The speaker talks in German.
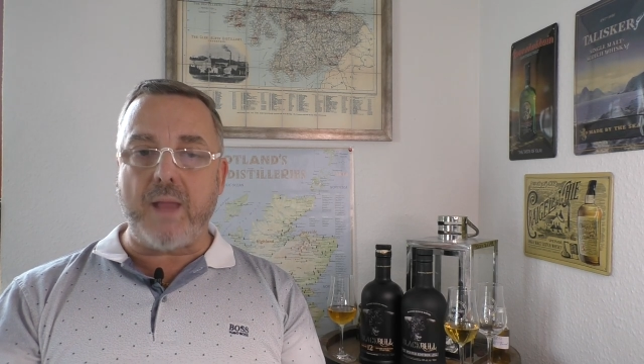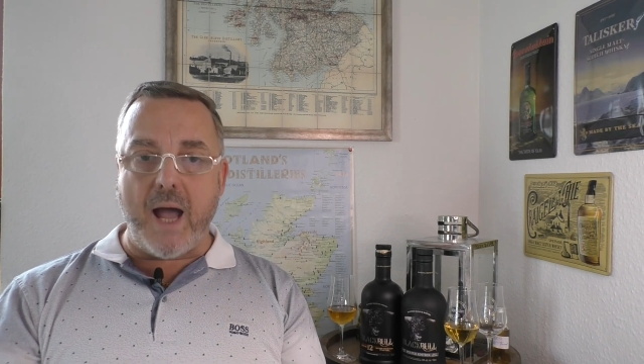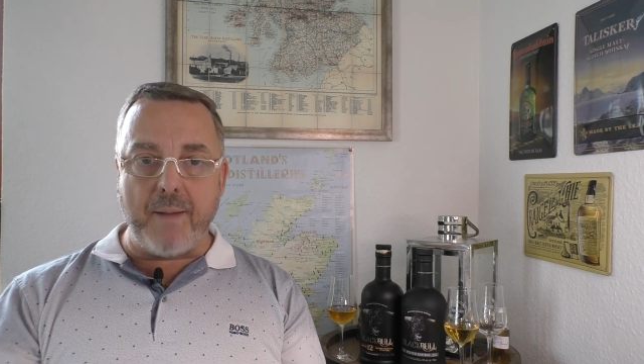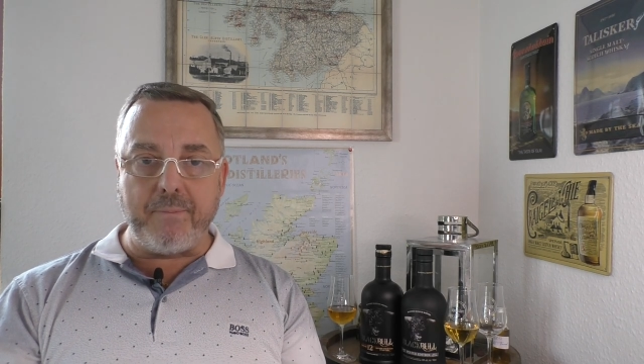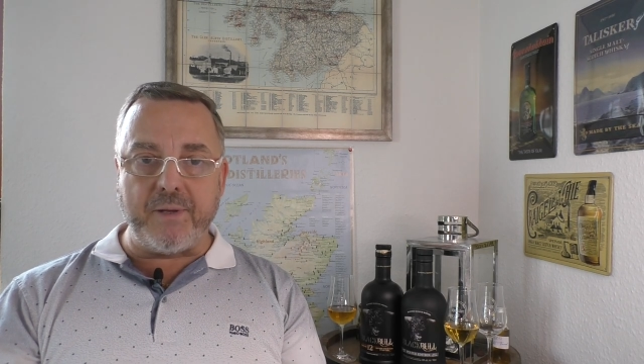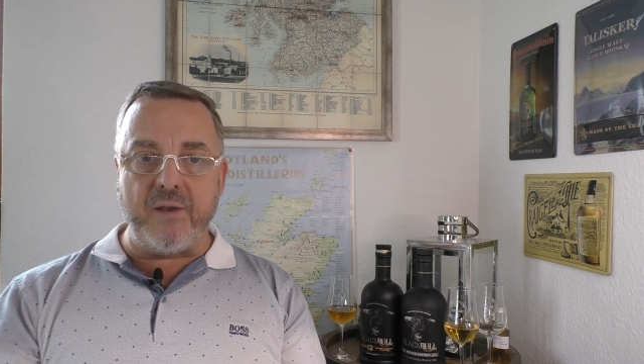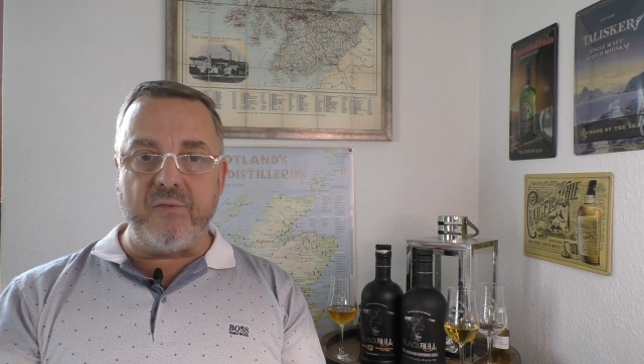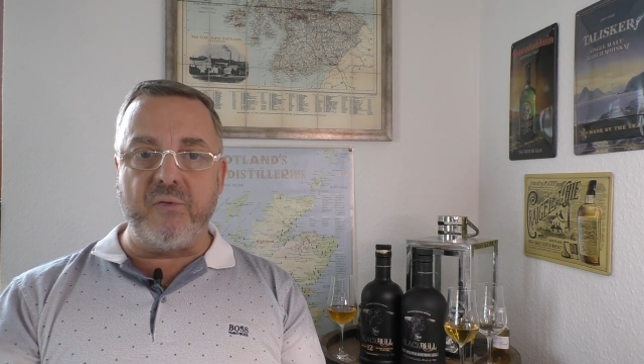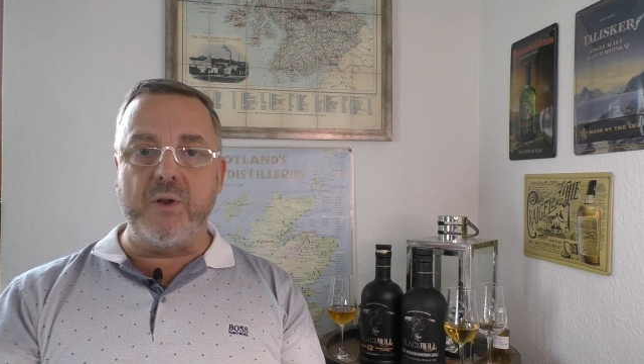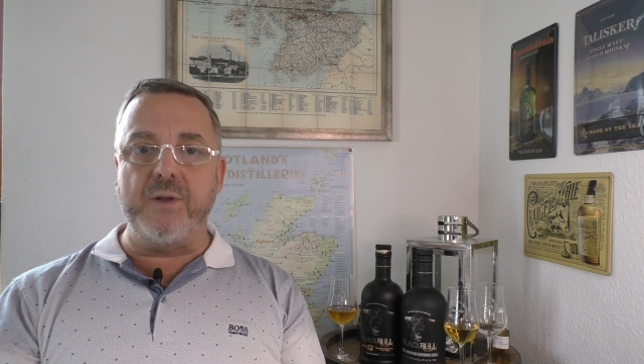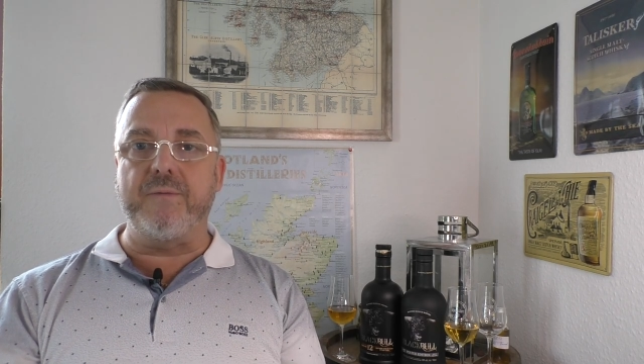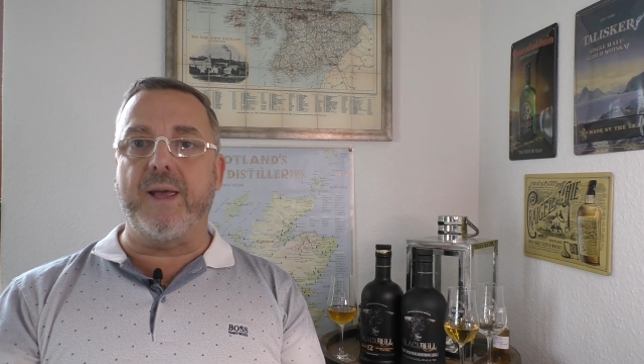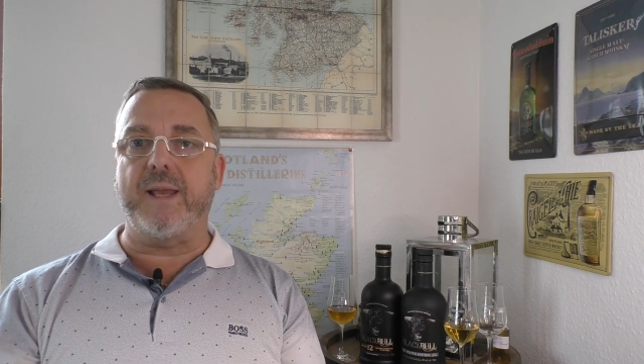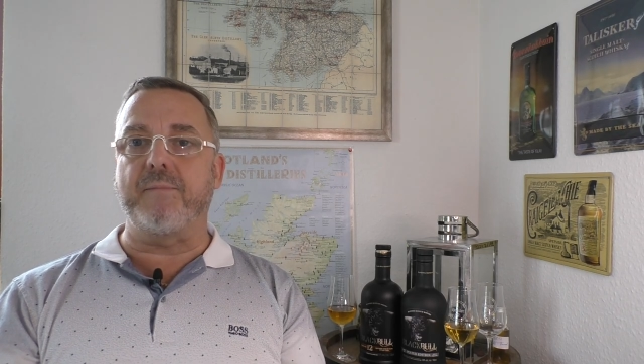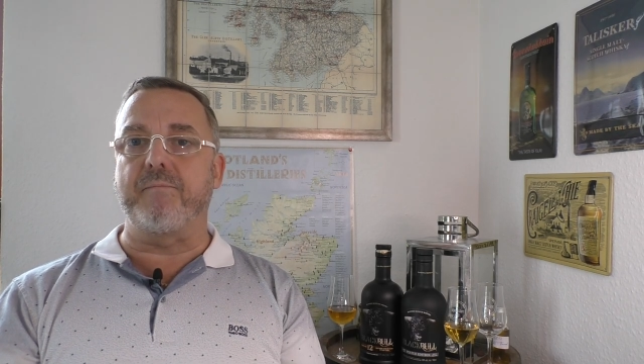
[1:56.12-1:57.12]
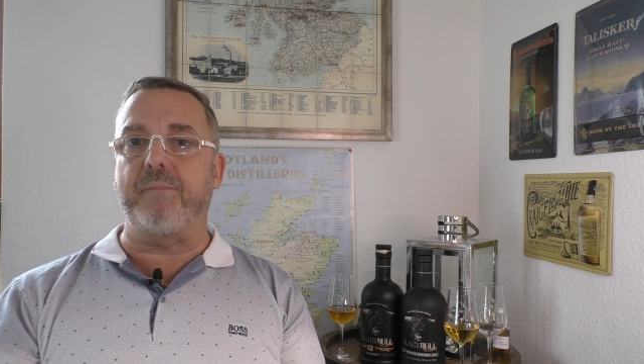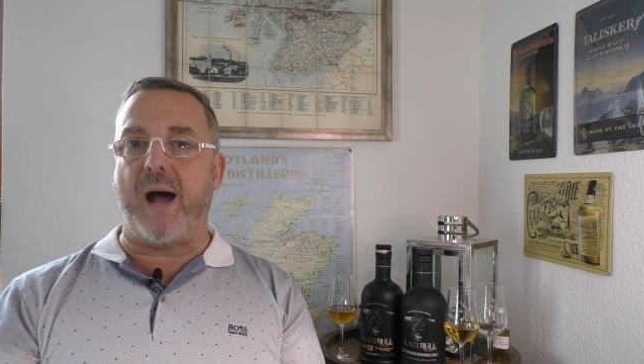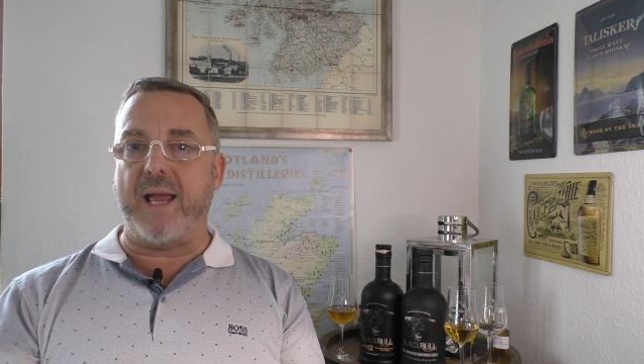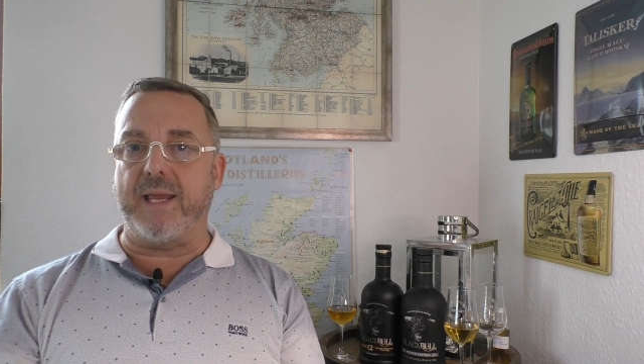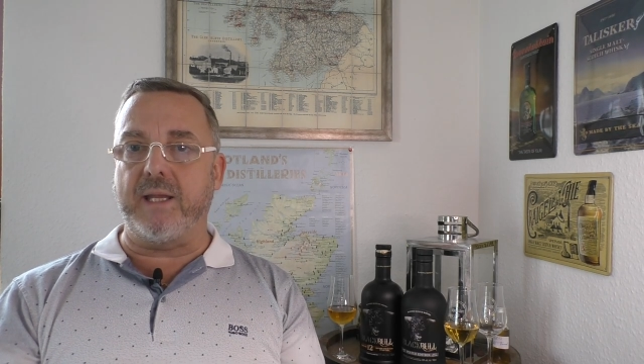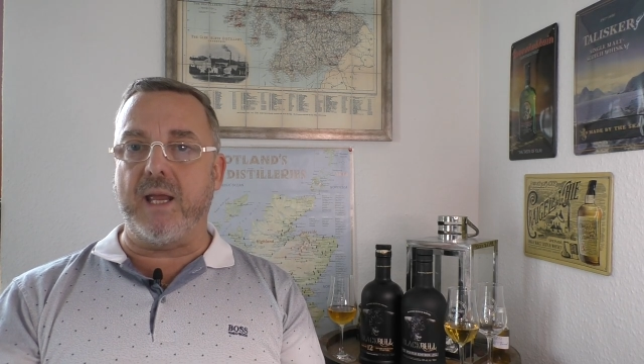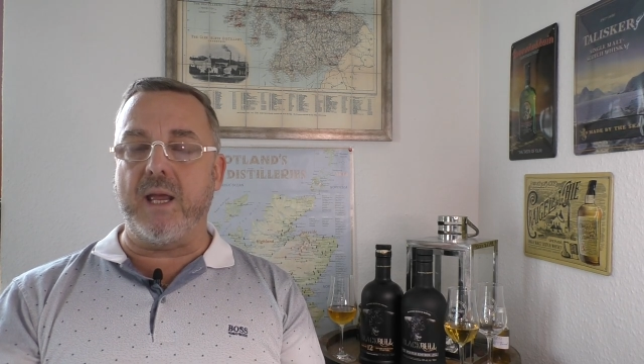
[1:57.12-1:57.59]
Abgefüllt werden
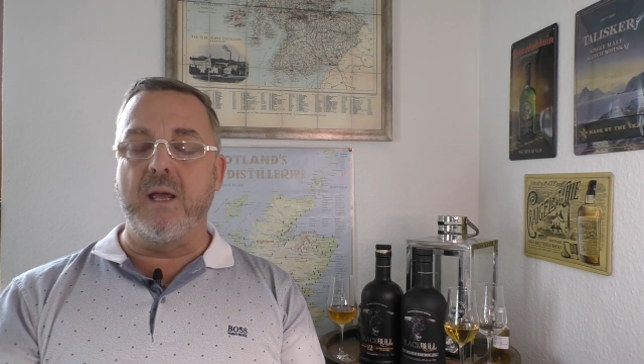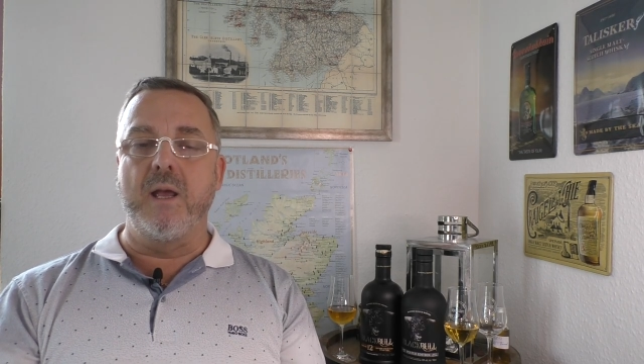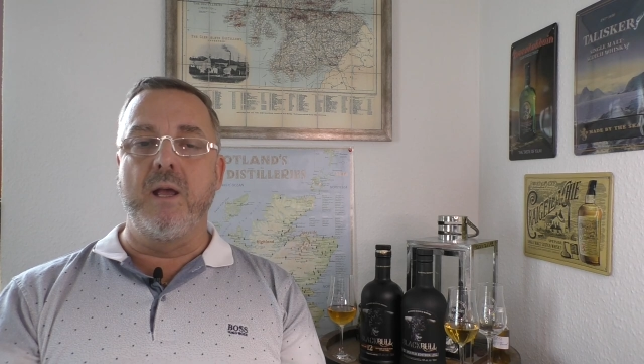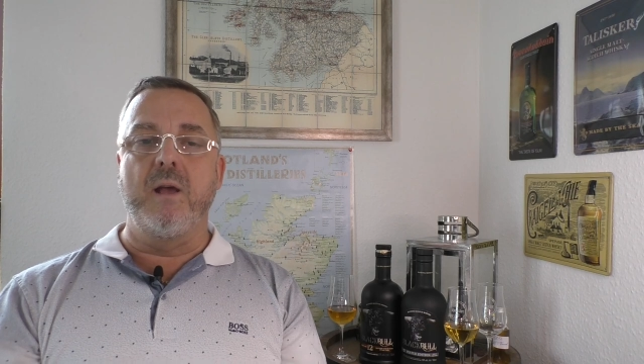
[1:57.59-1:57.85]
beide